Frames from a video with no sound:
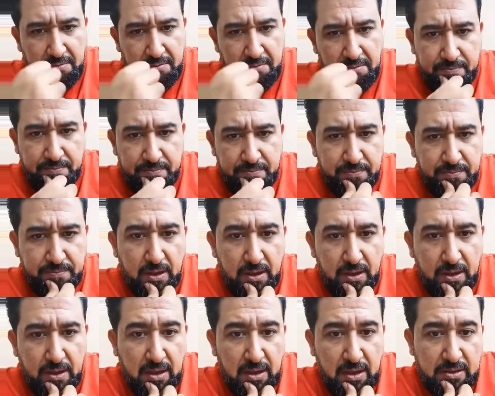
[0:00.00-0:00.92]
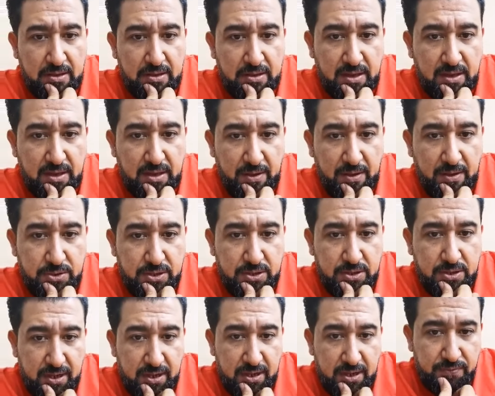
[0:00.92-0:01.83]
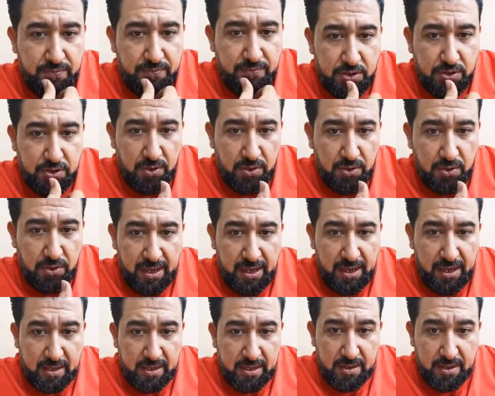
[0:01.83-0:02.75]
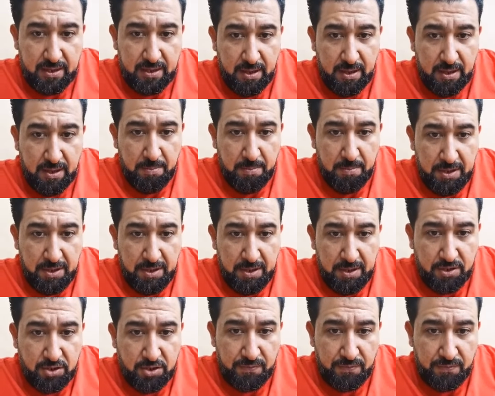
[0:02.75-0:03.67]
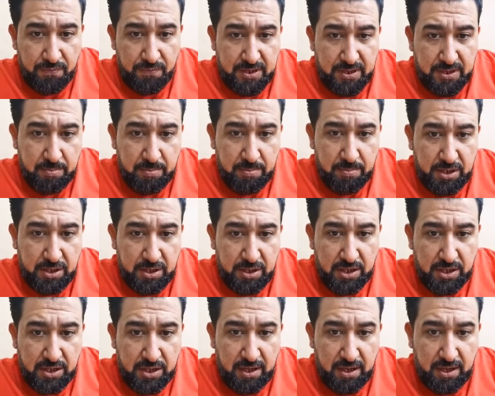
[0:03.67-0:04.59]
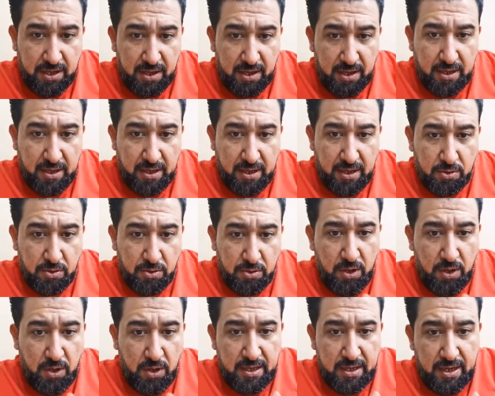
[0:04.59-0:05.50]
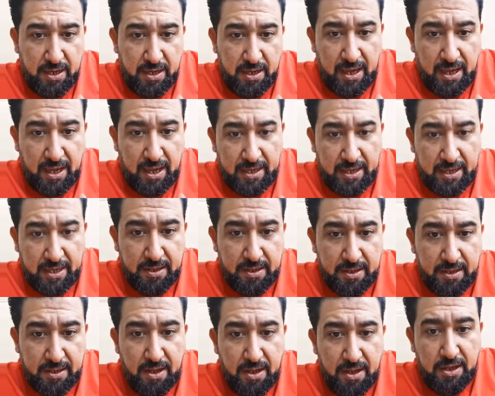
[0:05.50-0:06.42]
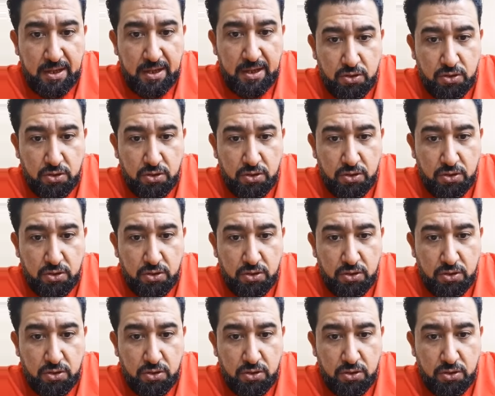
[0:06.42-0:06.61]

حر استاذ اوس الحلفي شنو رايك من انت تشوف نفسك بالشاشه العراقيه وطموحك الى اين؟